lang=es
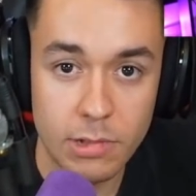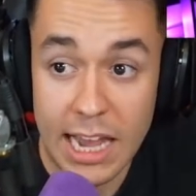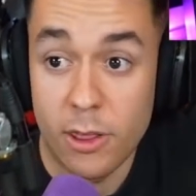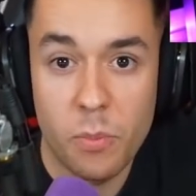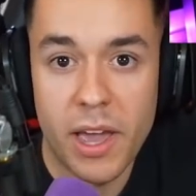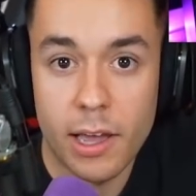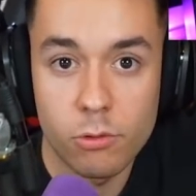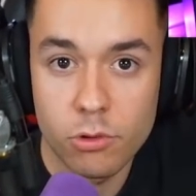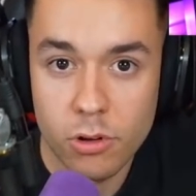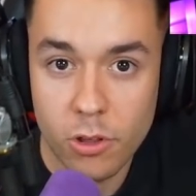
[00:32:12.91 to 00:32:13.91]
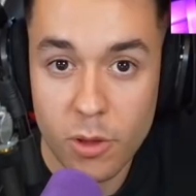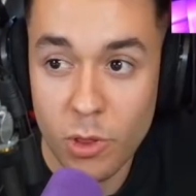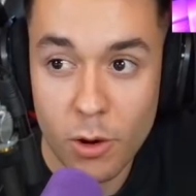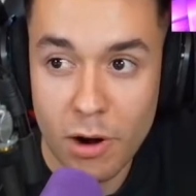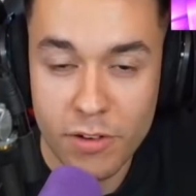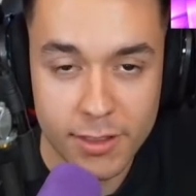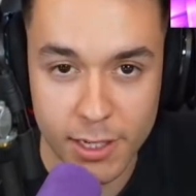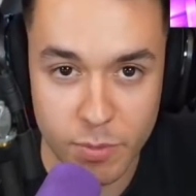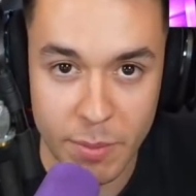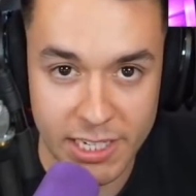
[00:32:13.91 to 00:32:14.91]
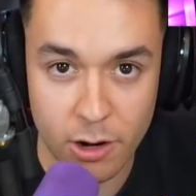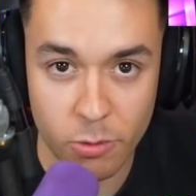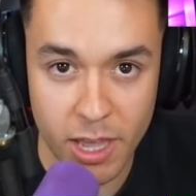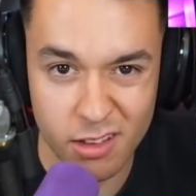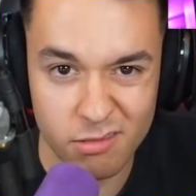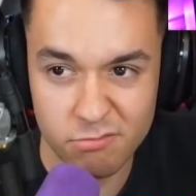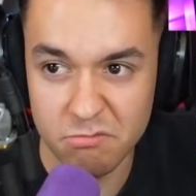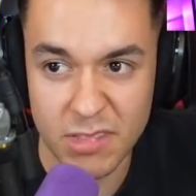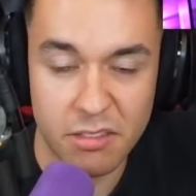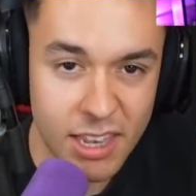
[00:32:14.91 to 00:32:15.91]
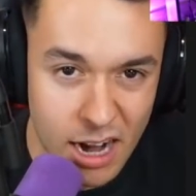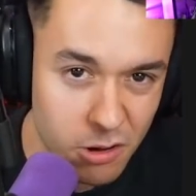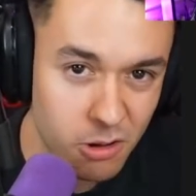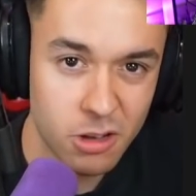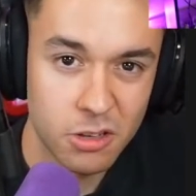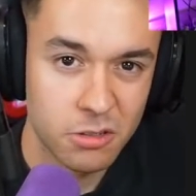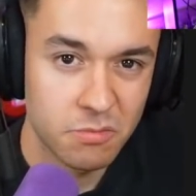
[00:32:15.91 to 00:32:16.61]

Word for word: A que no pega en un torneo de Modern Warfare 3 para pasarlo bien. Decir algo.